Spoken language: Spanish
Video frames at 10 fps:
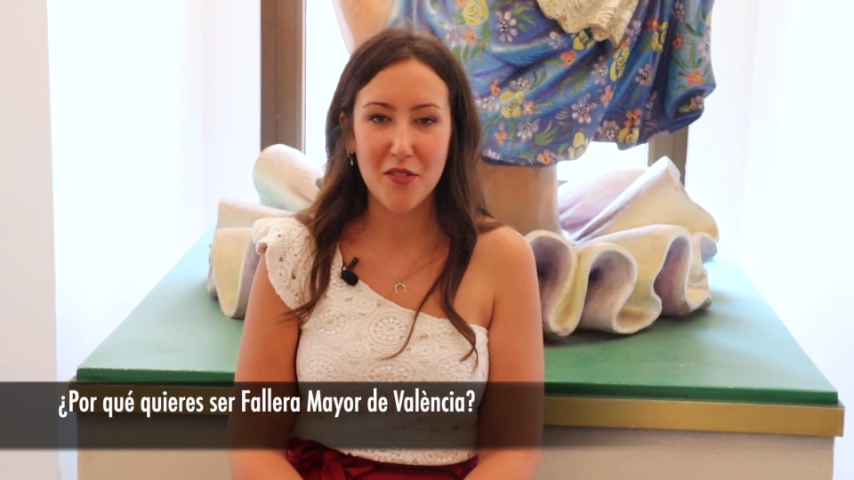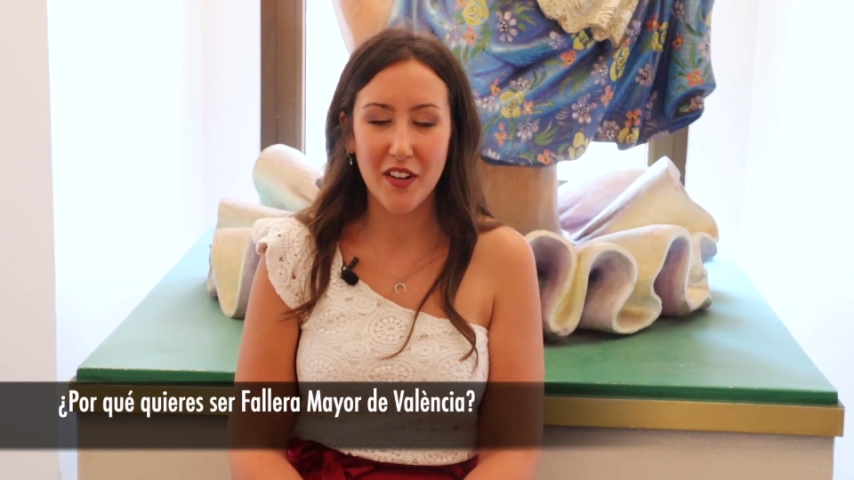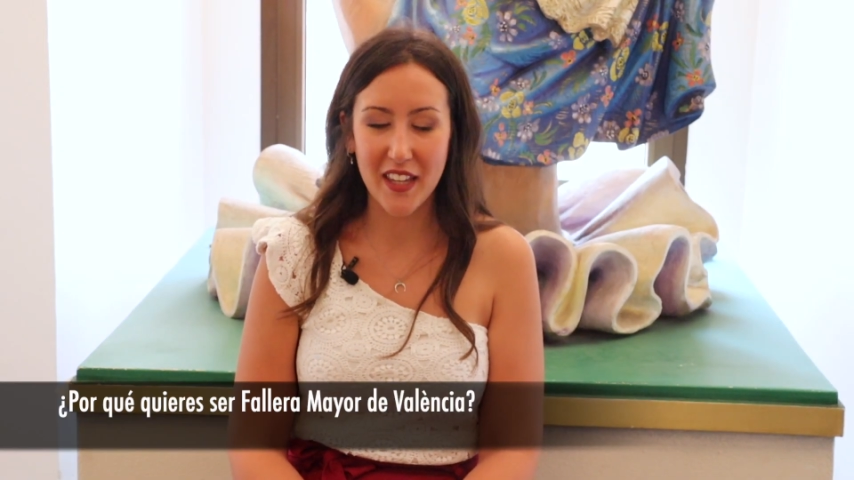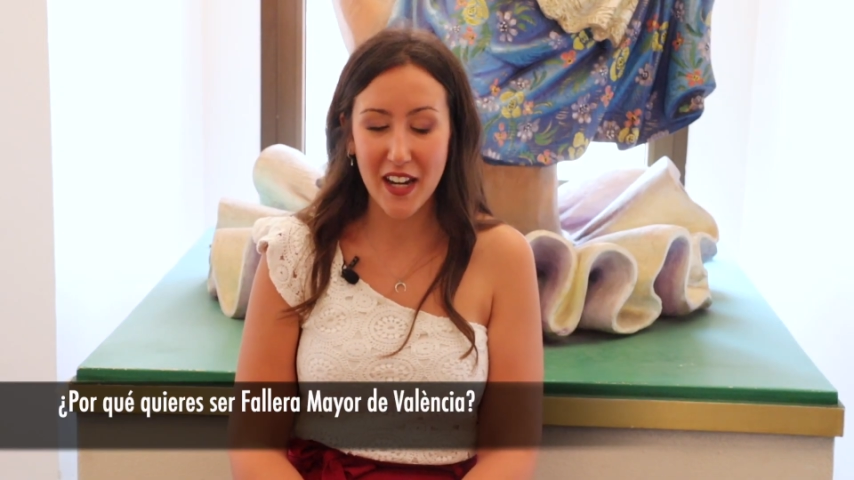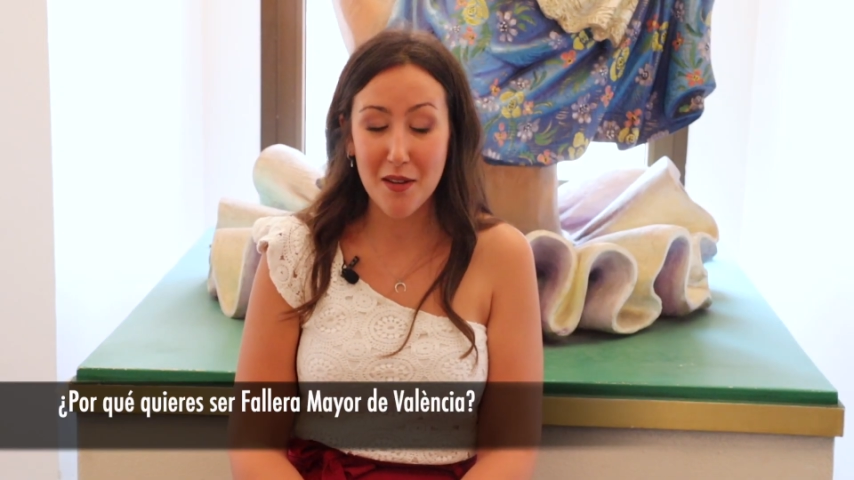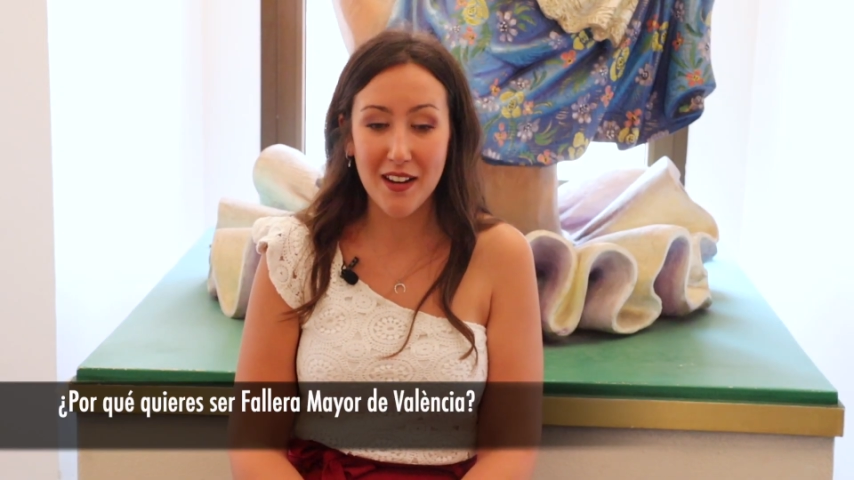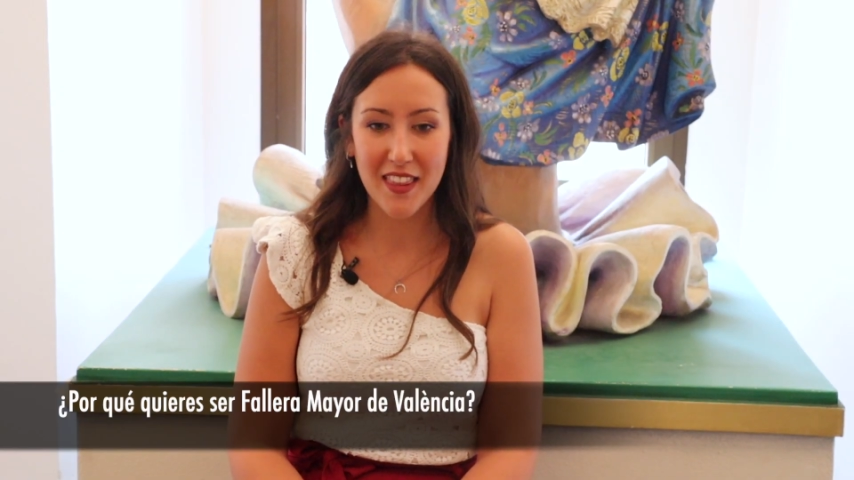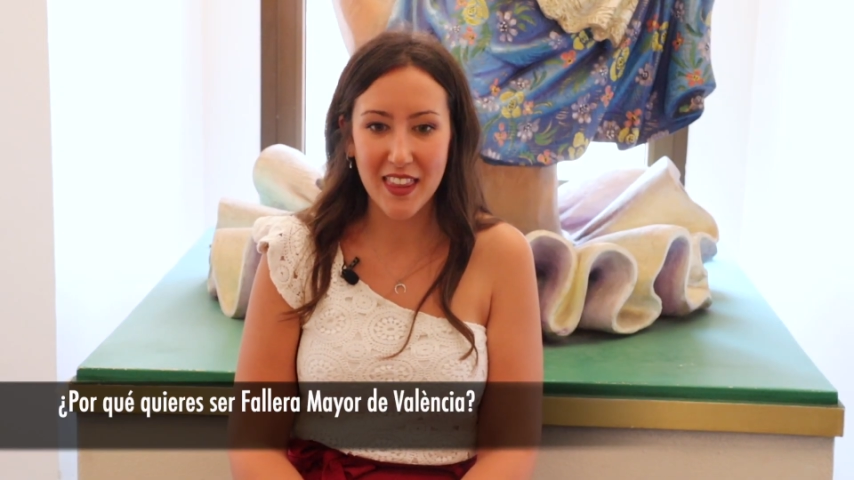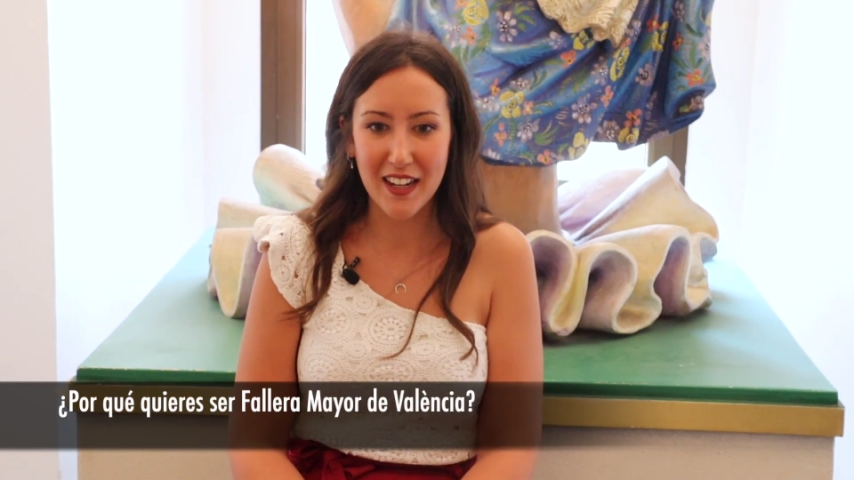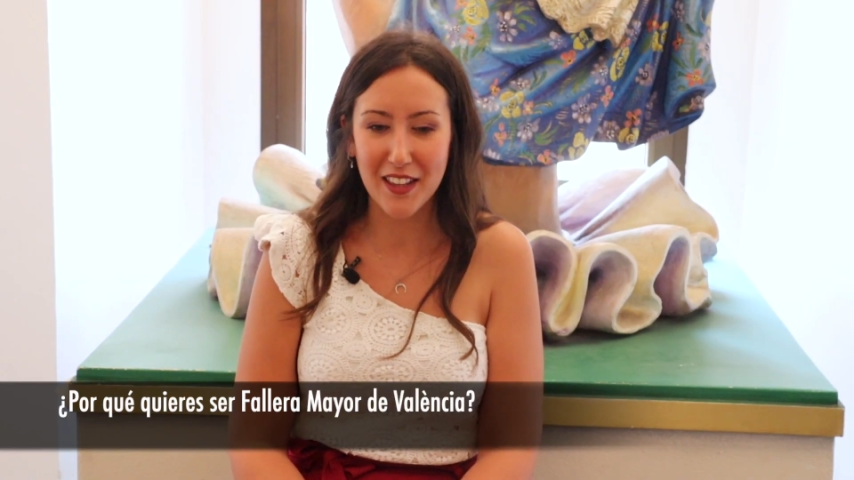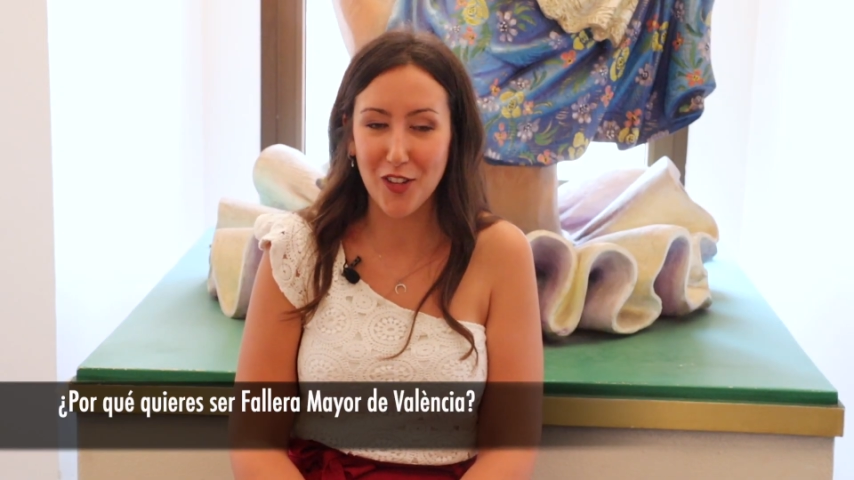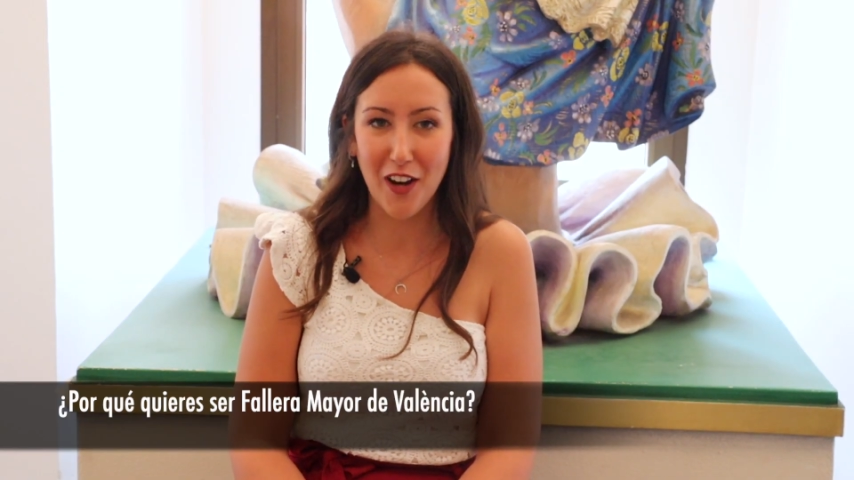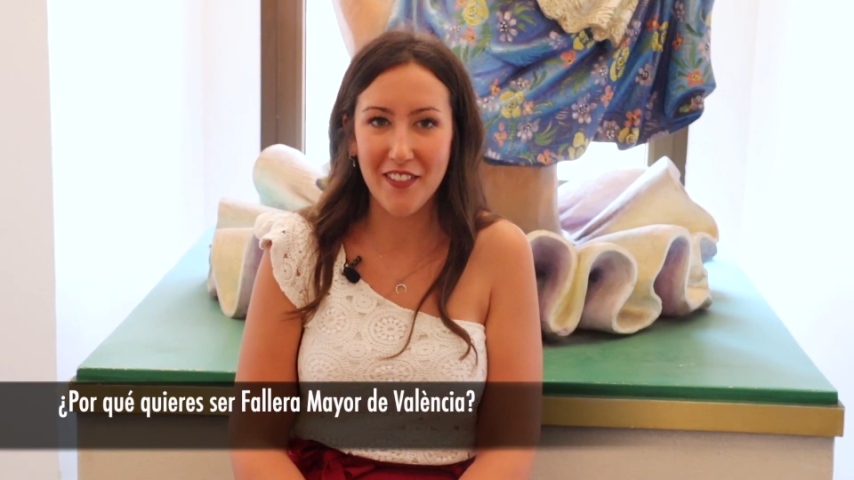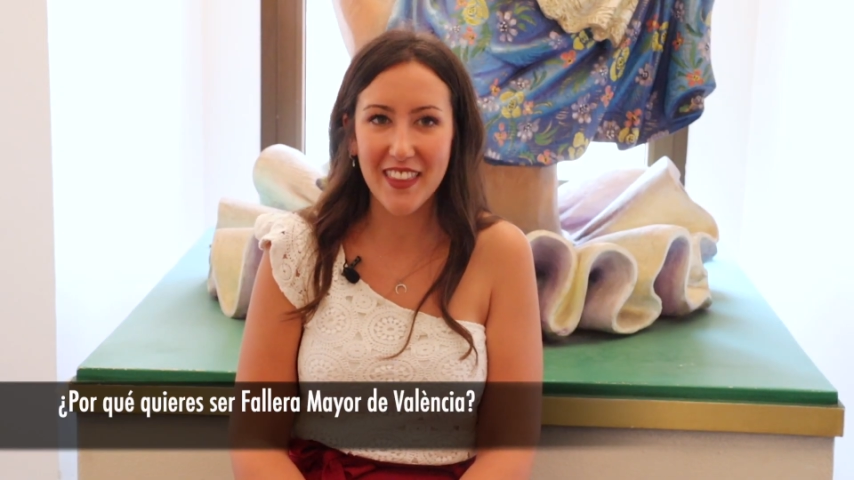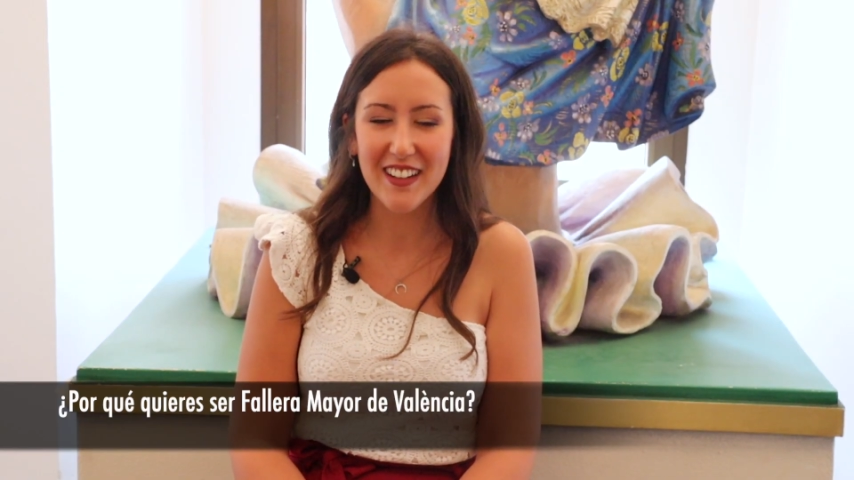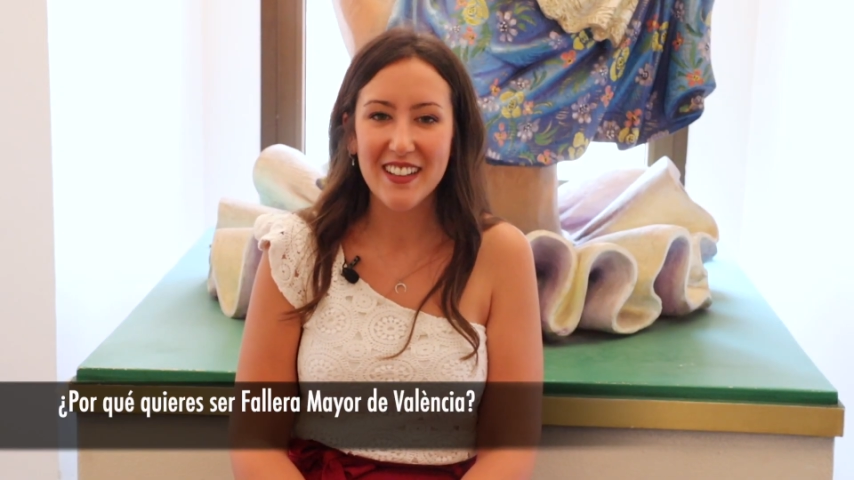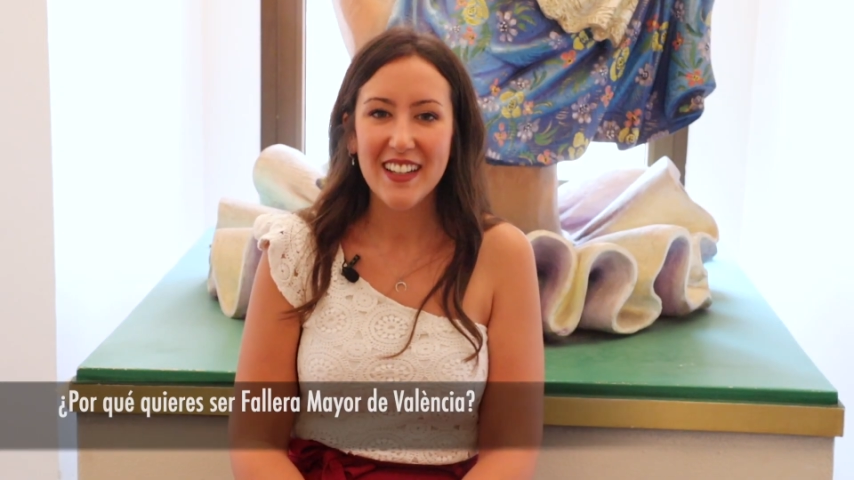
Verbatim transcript: fallera y valenciana de toda la vida